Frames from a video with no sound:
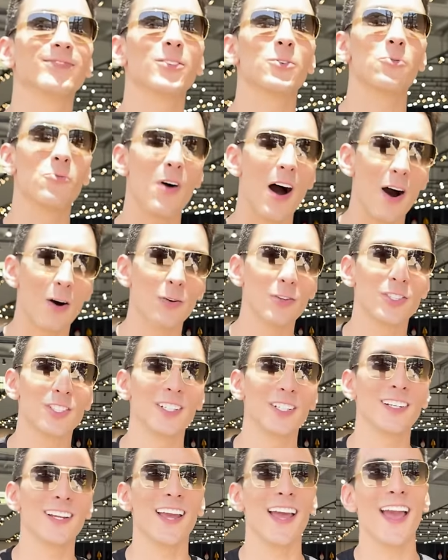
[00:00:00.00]
um
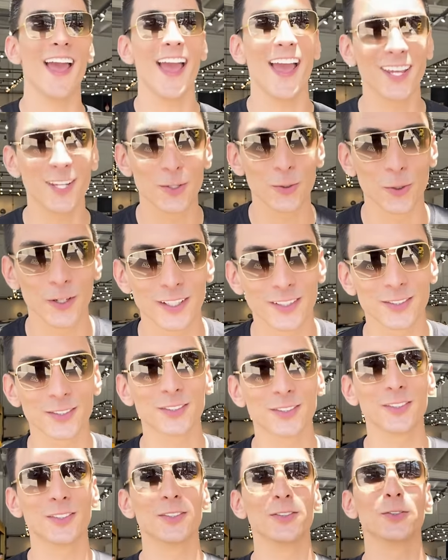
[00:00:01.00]
Audi R8
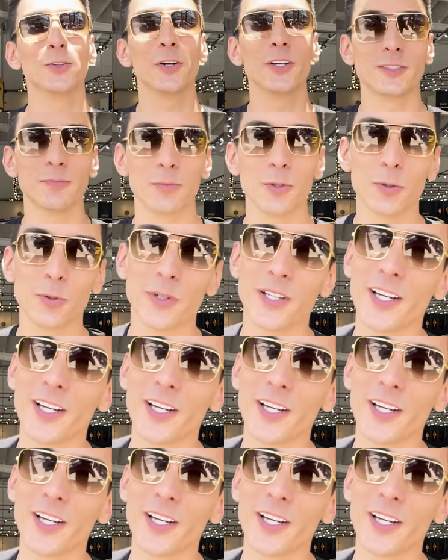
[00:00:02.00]
2000